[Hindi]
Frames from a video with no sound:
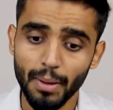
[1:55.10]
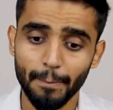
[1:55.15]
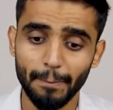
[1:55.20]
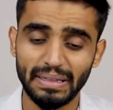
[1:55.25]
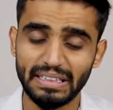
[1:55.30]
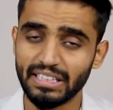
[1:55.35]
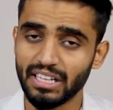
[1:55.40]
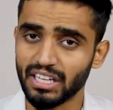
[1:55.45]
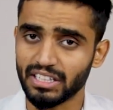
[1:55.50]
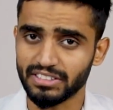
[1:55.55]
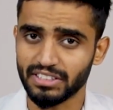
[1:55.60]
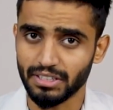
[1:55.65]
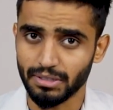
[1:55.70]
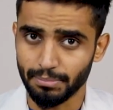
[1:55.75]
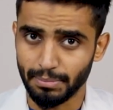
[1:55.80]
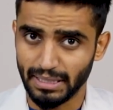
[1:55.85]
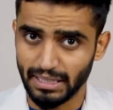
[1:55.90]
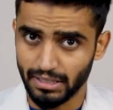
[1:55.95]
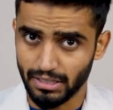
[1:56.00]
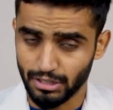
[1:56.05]
बंदा अक्सर
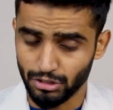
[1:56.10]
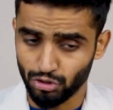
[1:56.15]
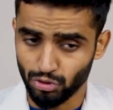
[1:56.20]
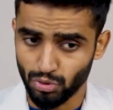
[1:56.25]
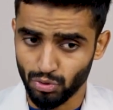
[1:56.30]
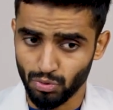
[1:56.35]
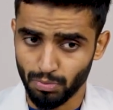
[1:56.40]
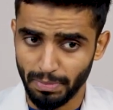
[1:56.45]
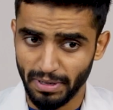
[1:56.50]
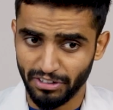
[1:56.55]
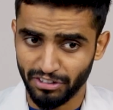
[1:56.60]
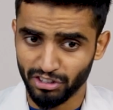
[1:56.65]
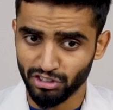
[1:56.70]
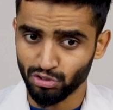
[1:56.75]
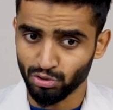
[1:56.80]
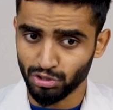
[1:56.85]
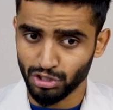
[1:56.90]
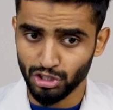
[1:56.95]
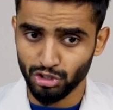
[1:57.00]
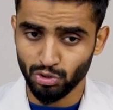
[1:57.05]
बंद जो
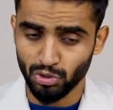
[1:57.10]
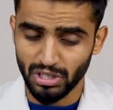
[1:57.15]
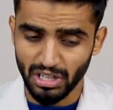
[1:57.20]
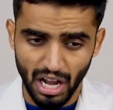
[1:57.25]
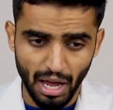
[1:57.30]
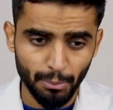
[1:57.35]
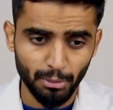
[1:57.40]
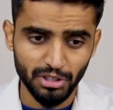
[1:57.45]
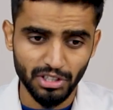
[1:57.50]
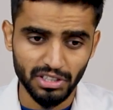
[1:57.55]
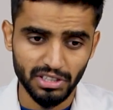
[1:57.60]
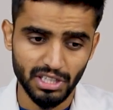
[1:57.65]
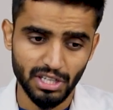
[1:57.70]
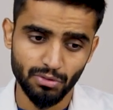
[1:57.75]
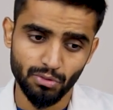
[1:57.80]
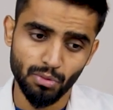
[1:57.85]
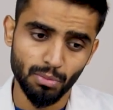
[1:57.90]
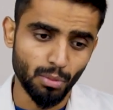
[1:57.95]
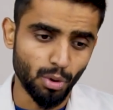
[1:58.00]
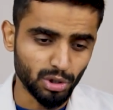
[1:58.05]
पेशेंट्स होते हैं जो ख़राब हो जाते हैं
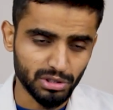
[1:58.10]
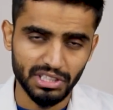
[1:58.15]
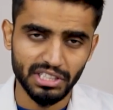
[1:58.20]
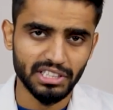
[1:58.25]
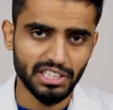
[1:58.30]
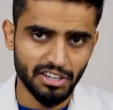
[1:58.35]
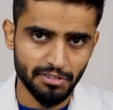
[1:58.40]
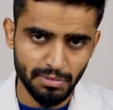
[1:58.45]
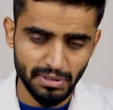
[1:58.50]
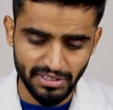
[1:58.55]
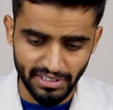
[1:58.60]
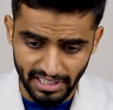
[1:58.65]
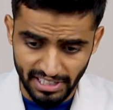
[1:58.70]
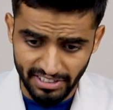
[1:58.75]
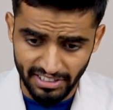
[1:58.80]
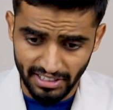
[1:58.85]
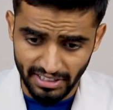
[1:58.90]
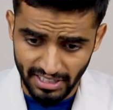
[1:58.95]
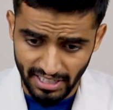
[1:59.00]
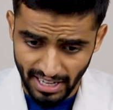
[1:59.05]
वो मौत की तरफ भी चले
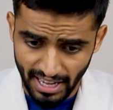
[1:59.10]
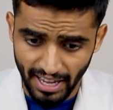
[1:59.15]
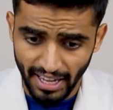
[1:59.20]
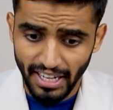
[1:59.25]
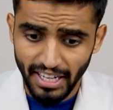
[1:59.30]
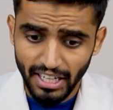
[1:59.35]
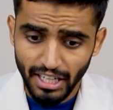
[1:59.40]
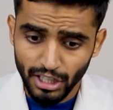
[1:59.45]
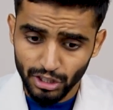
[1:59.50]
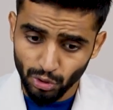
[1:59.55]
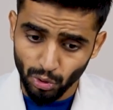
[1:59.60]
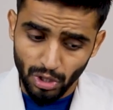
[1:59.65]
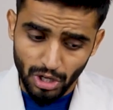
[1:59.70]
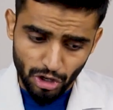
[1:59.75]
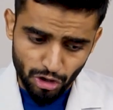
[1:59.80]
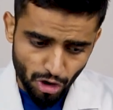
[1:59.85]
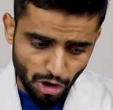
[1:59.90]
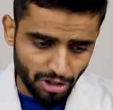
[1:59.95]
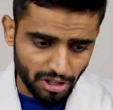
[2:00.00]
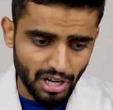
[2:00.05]
जाते हैं तो
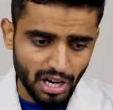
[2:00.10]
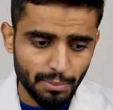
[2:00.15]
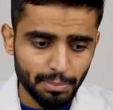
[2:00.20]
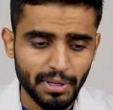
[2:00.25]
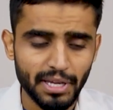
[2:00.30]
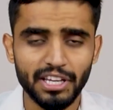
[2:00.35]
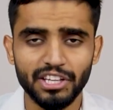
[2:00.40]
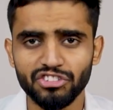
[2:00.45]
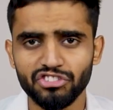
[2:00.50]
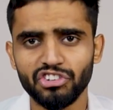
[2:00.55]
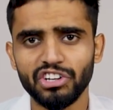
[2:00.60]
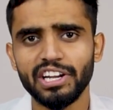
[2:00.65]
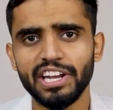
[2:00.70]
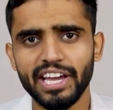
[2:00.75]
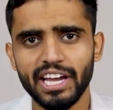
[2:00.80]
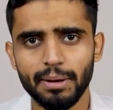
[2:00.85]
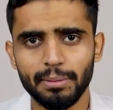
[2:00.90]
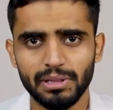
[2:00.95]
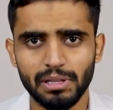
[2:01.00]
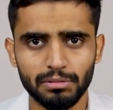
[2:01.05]
डॉक्टर आपकी हिस्ट्री
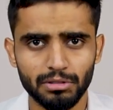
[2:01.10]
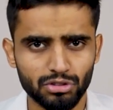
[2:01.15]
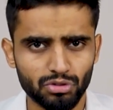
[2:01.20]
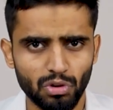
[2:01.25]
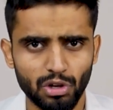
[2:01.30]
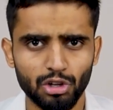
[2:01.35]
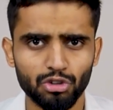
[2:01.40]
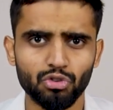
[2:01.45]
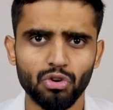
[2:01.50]
लेगा मतलब